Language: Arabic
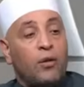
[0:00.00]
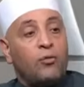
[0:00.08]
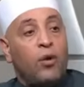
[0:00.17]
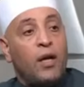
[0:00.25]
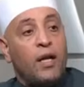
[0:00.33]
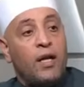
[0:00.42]

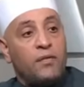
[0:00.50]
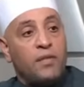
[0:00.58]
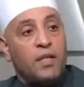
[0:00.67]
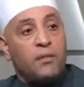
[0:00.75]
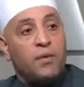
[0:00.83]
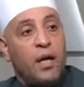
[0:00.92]
على
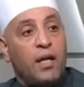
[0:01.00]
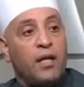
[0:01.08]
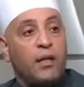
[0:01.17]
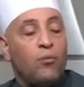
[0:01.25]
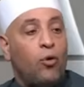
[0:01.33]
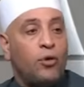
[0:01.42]
نفسي
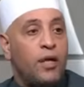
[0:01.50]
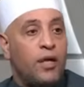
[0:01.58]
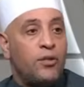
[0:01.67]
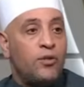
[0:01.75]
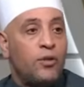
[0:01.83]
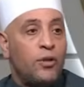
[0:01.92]
باني
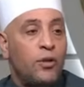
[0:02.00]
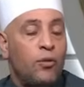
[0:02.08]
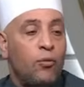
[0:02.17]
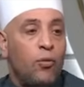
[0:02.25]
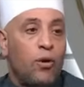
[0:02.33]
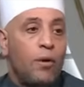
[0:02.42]
محتاج
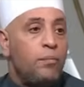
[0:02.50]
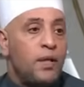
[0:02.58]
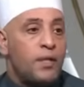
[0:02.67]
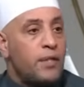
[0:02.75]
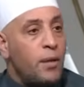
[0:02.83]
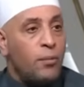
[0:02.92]

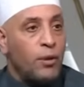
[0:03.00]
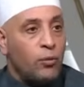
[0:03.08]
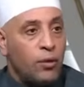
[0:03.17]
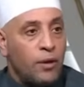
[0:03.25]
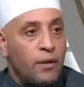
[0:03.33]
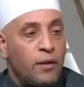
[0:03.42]
وربي
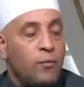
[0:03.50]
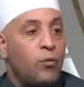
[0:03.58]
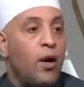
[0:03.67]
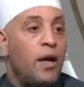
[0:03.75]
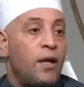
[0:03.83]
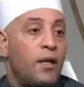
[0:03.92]
صمد
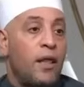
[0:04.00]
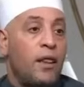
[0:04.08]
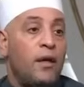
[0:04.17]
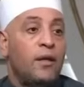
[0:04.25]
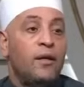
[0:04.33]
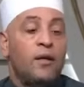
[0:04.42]

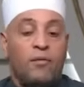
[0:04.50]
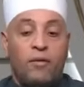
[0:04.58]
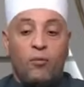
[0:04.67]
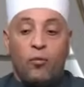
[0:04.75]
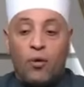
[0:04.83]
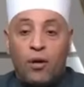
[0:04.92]
وهكذا
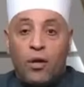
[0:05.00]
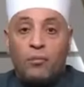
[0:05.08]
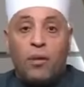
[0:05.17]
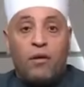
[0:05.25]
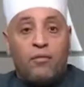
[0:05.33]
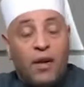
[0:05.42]
فمجرد
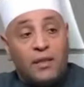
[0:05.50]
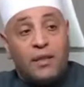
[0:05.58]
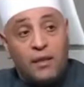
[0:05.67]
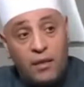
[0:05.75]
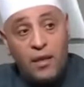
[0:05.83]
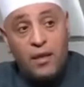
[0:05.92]
ما رفعت
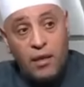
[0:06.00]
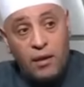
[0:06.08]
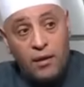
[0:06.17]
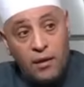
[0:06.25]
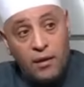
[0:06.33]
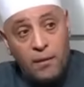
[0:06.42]
ايديا
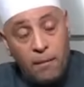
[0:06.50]
يعني